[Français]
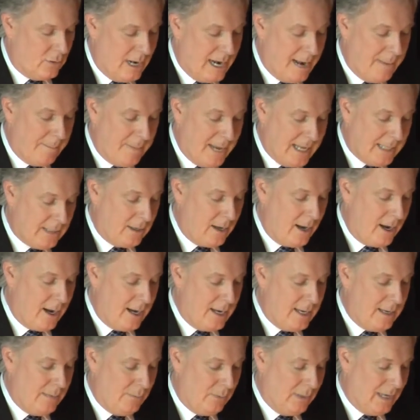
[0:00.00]
de la
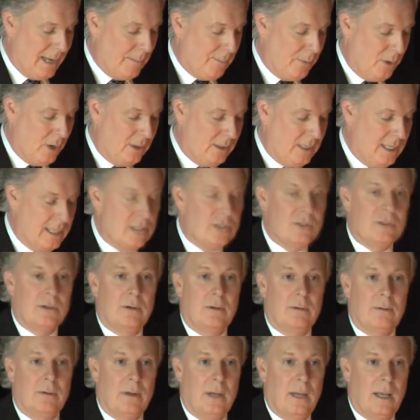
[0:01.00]
bataille pour la
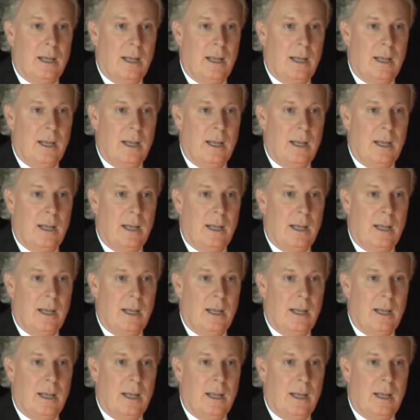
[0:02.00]
protection